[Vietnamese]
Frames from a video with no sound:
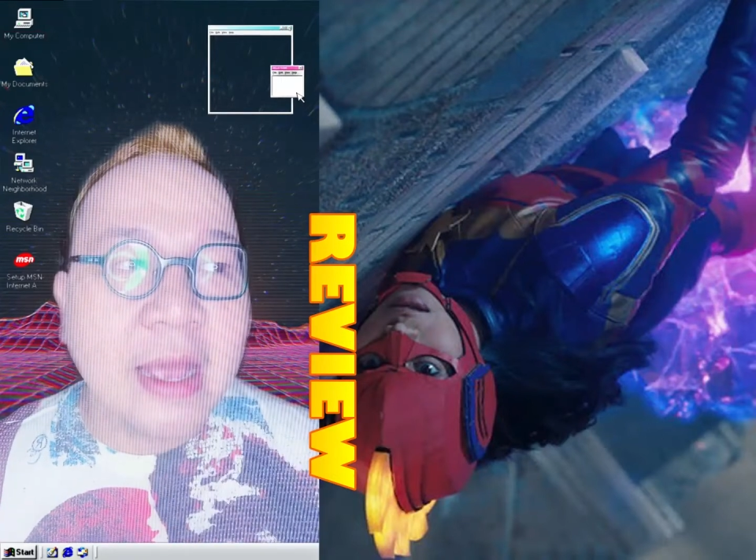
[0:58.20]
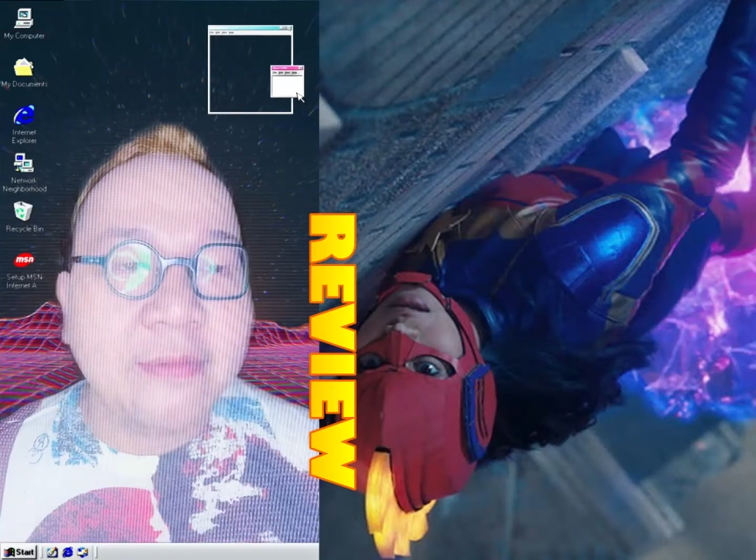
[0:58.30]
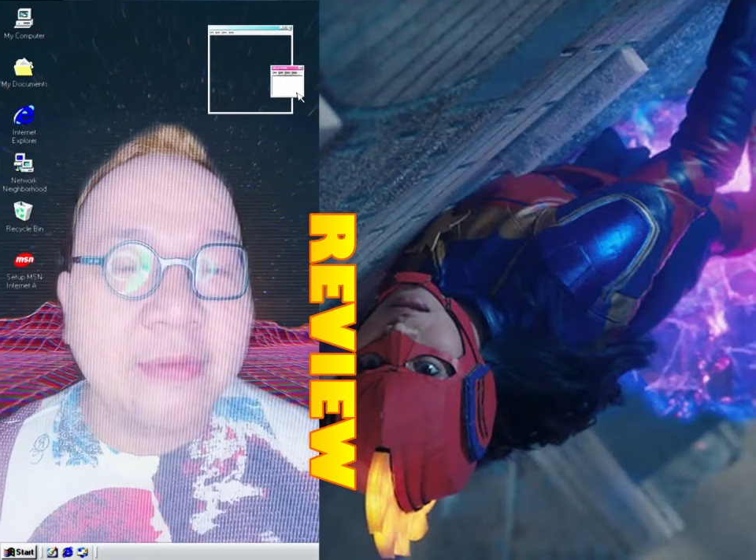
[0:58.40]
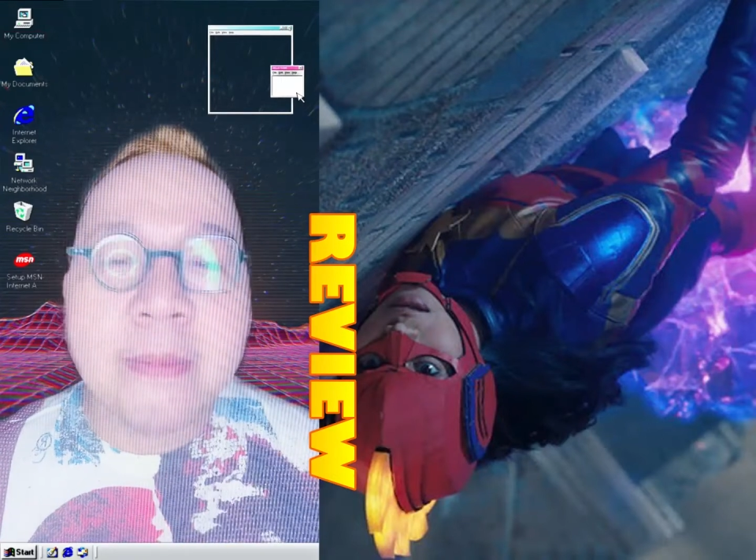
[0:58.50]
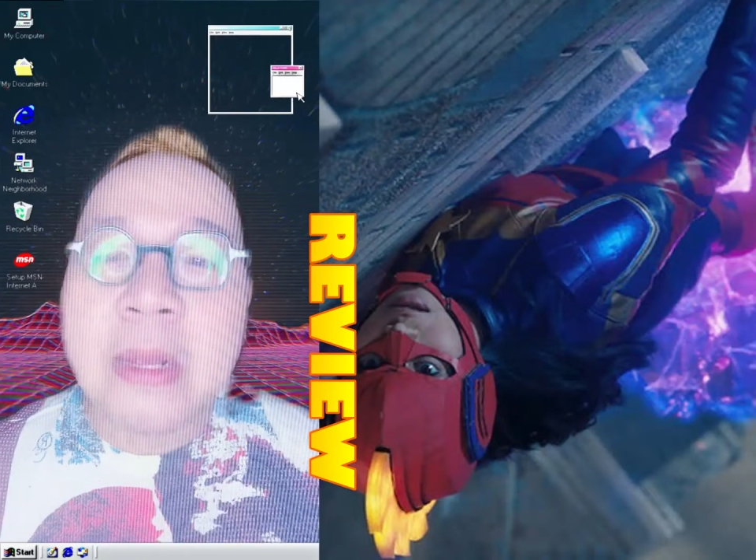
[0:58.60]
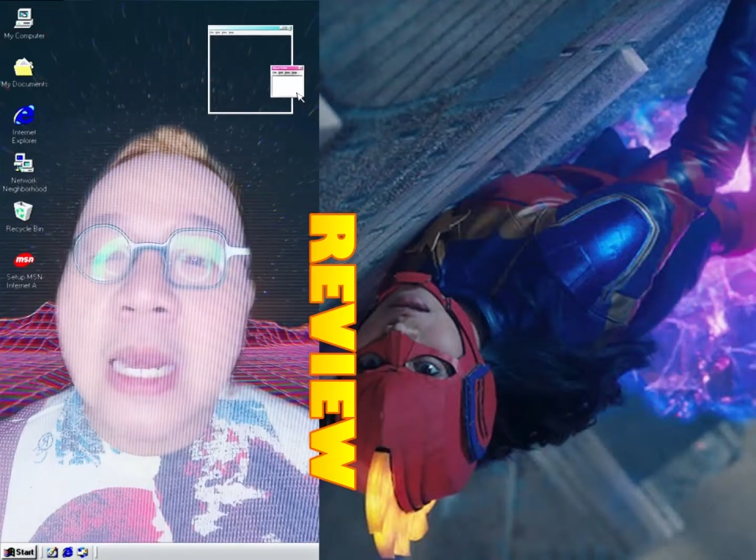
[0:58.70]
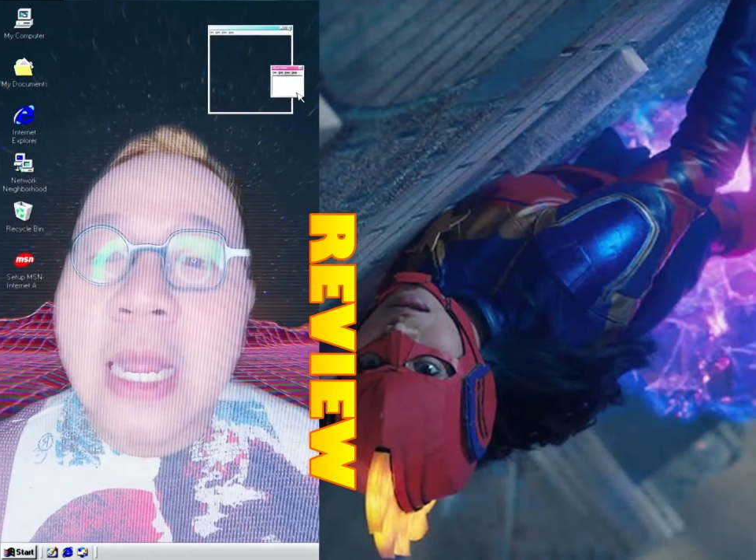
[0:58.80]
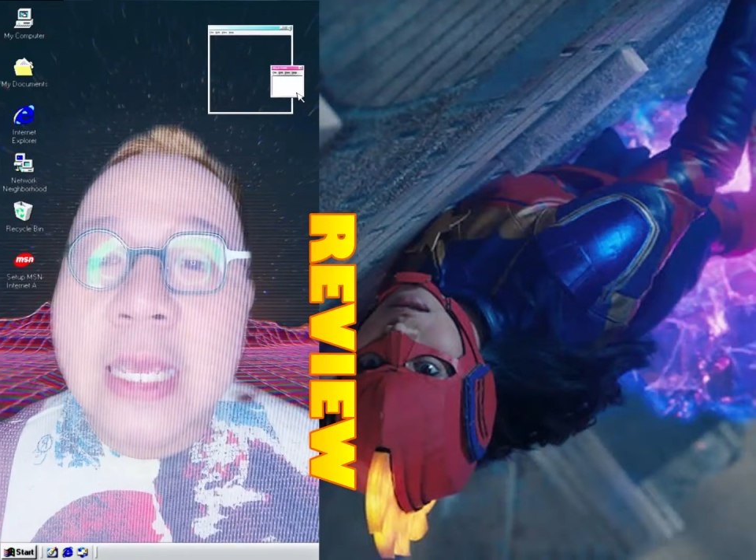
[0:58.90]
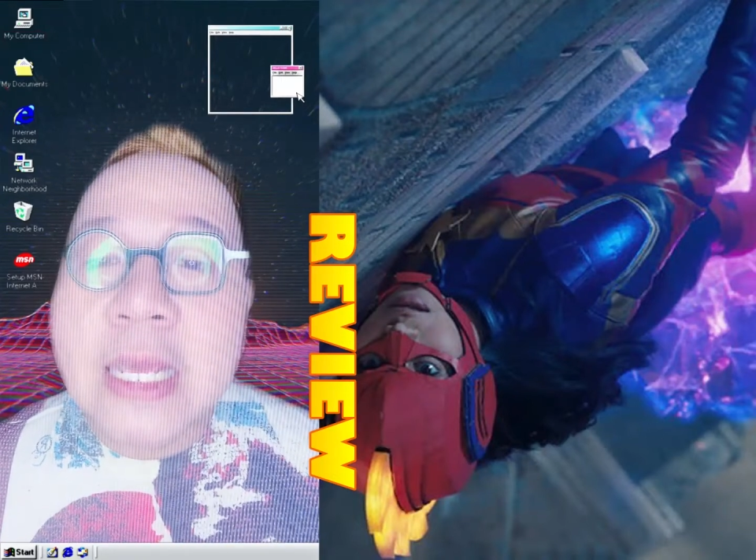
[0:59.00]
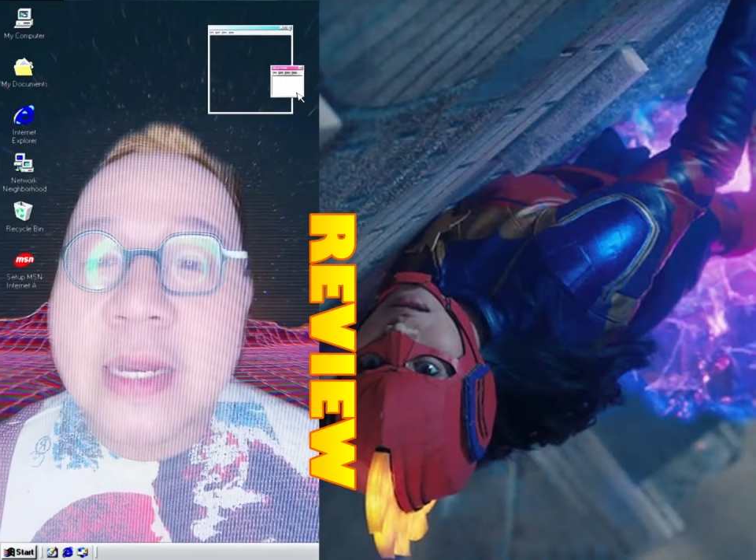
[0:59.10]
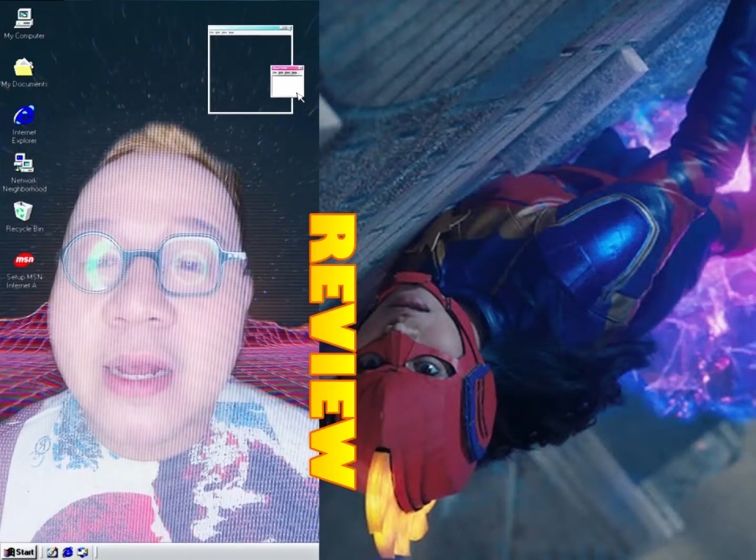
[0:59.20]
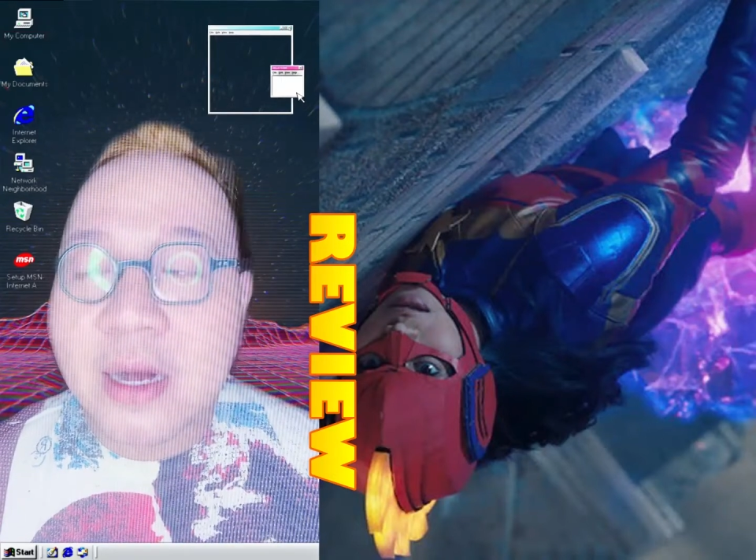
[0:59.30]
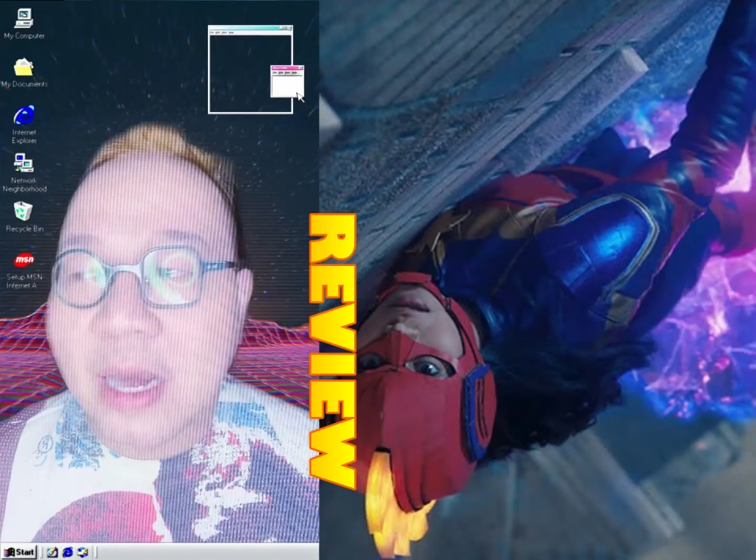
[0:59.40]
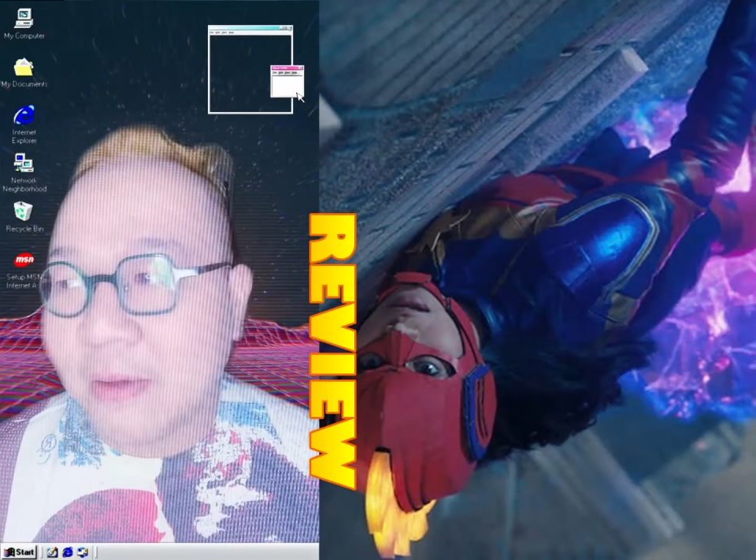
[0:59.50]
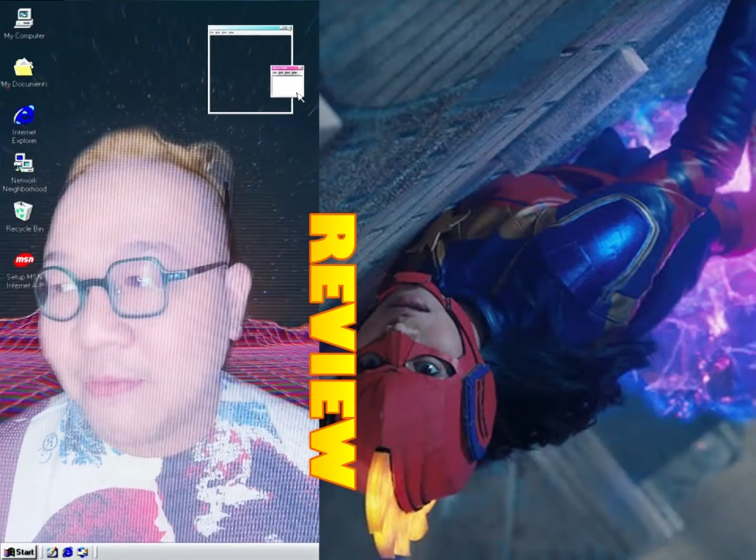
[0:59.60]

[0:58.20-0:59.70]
family rất là